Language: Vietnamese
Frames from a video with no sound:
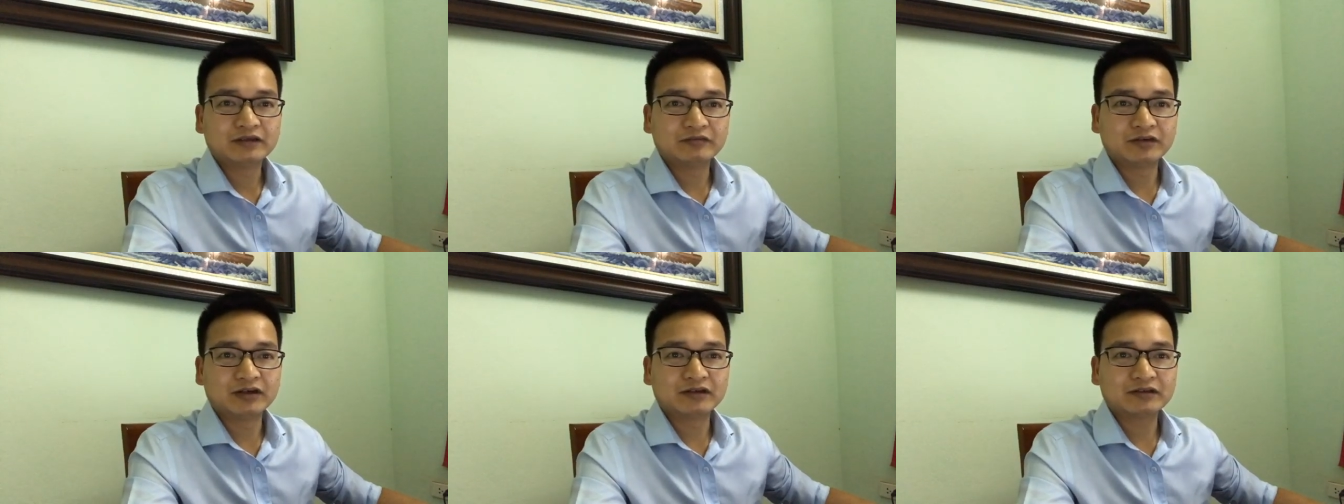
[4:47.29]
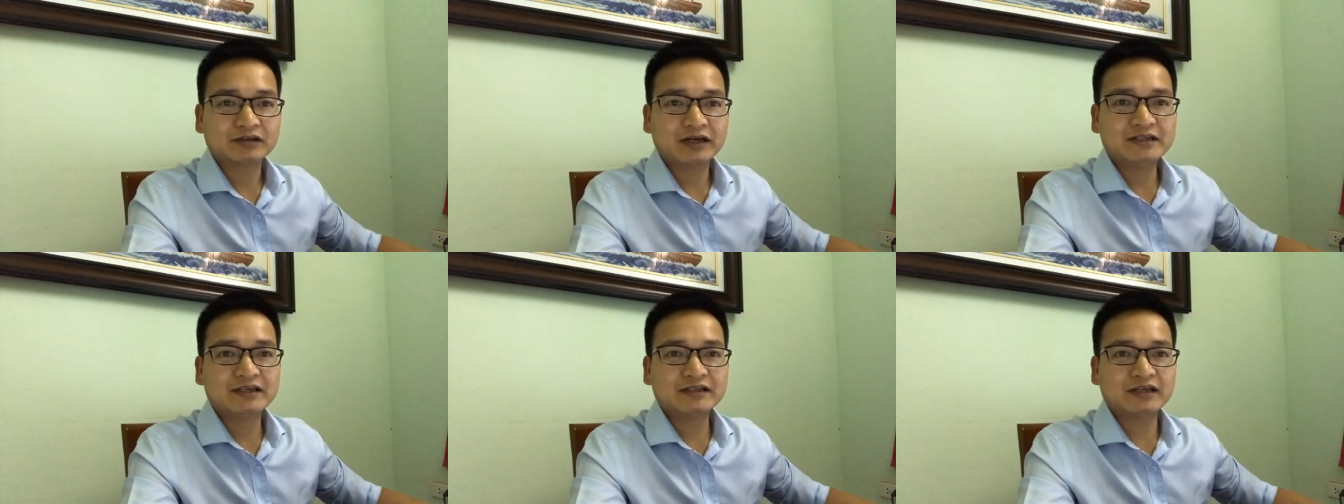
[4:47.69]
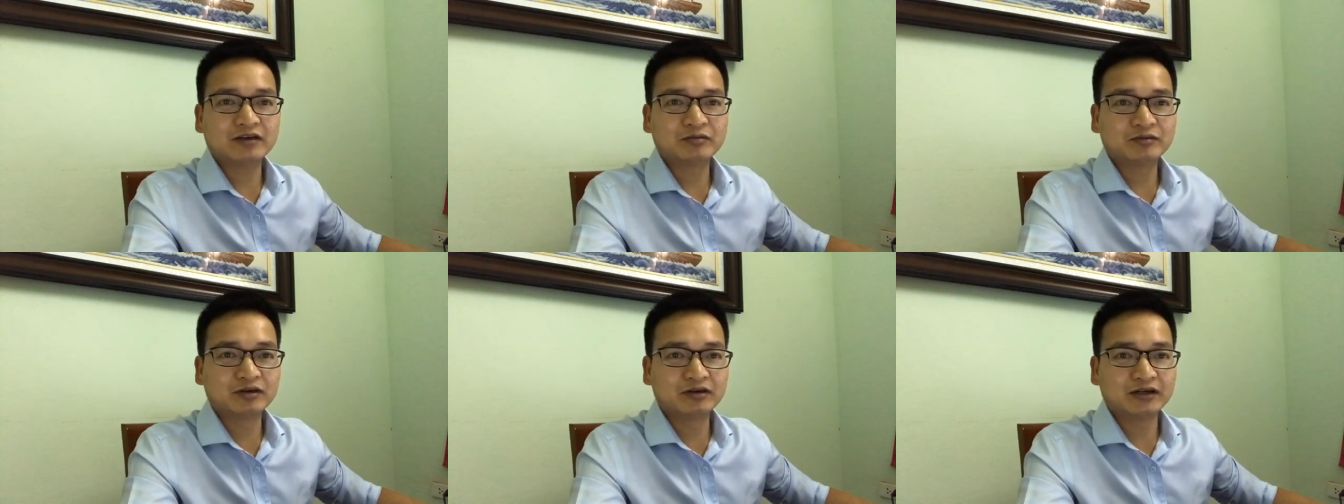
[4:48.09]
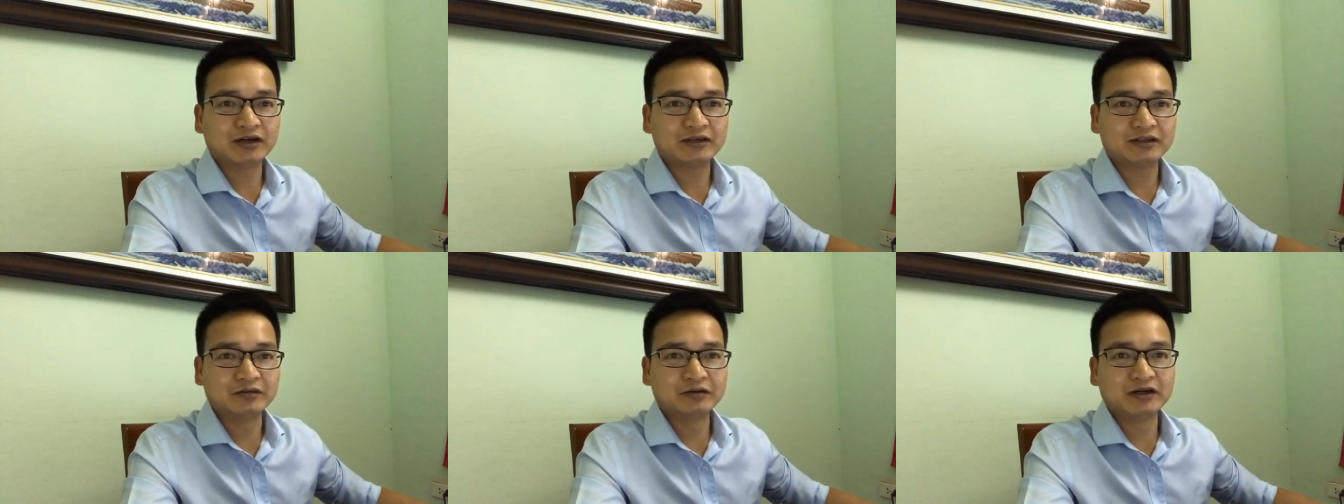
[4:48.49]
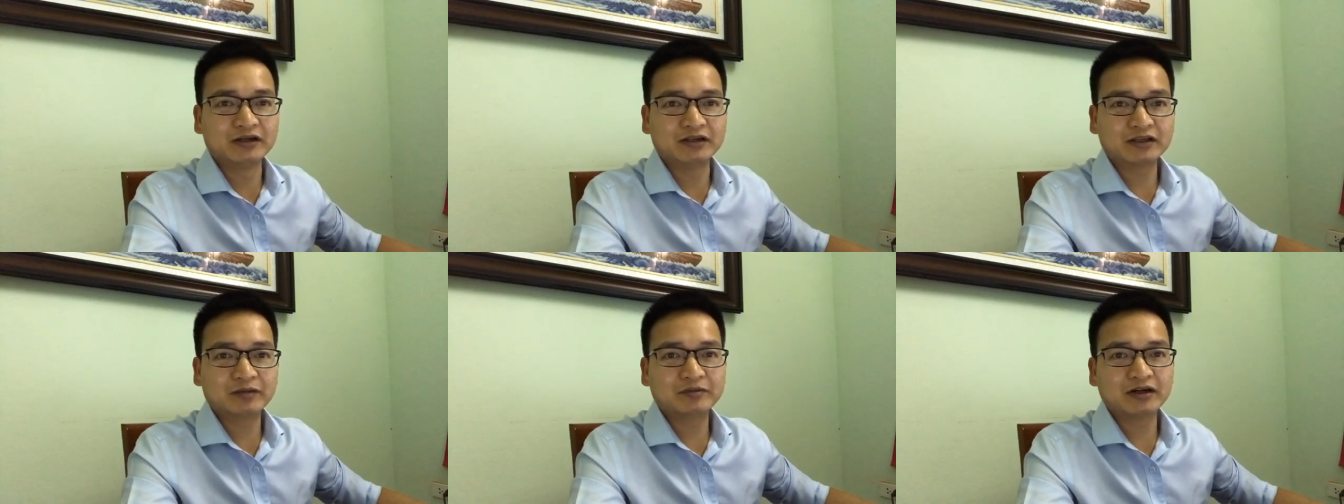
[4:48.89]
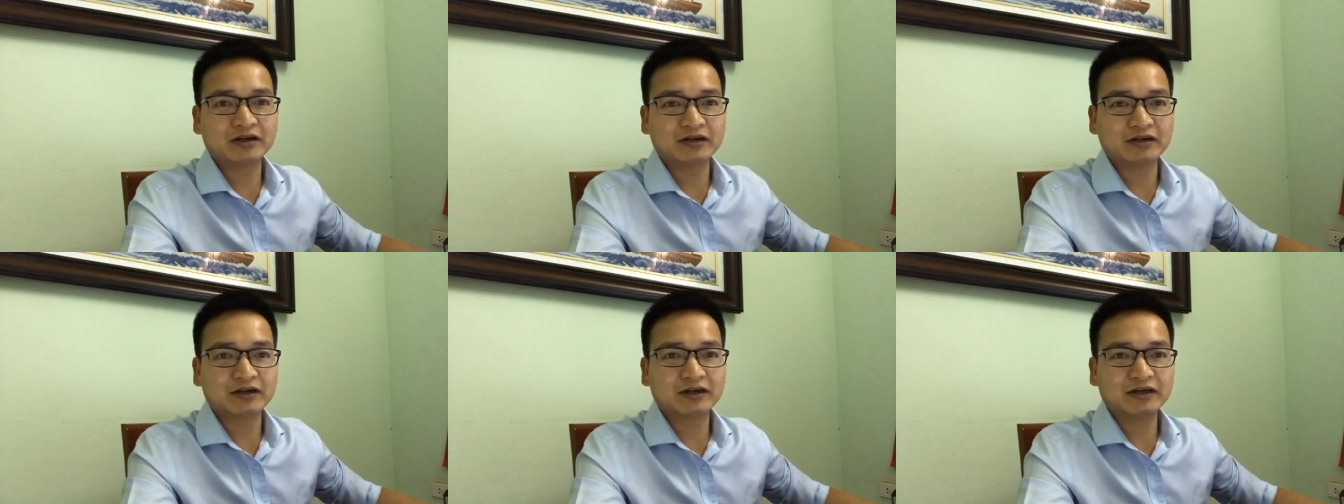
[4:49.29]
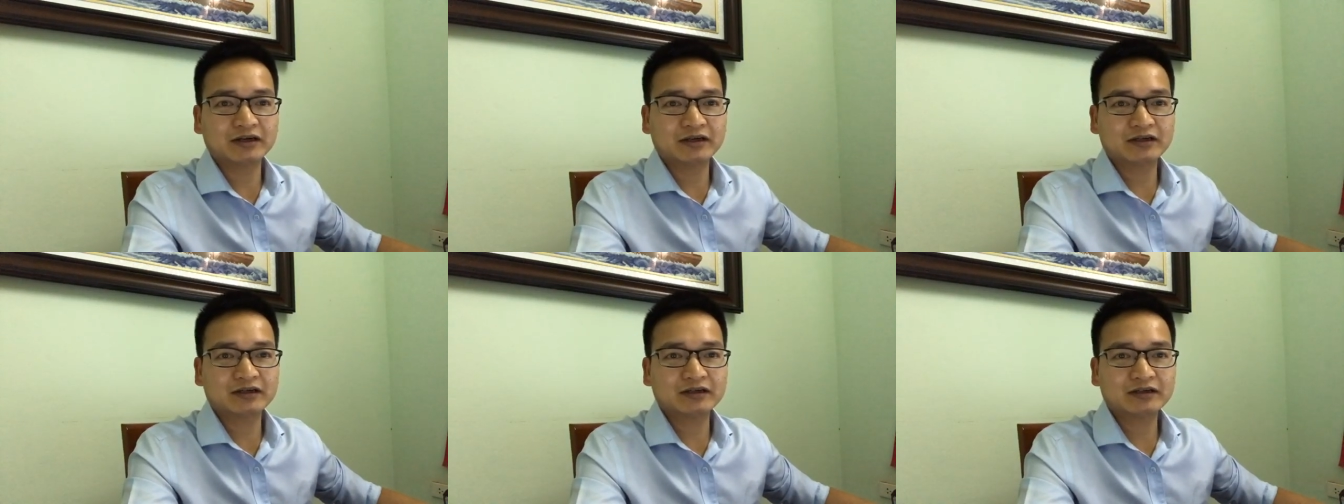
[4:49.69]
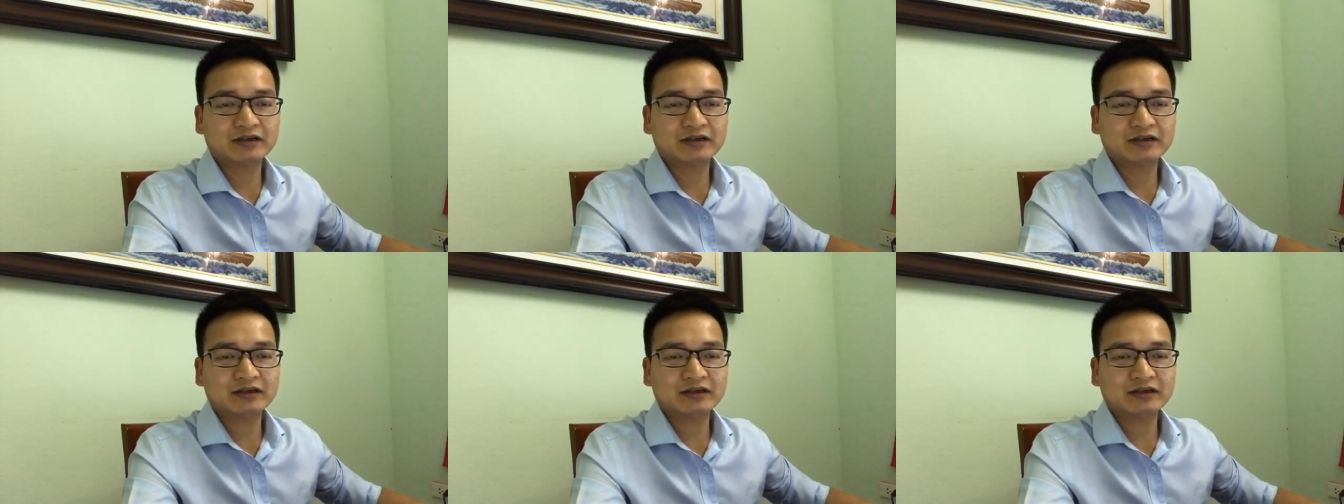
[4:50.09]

vâng hãy chia sẻ giúp tôi để nhiều người được tiếp cận cái à,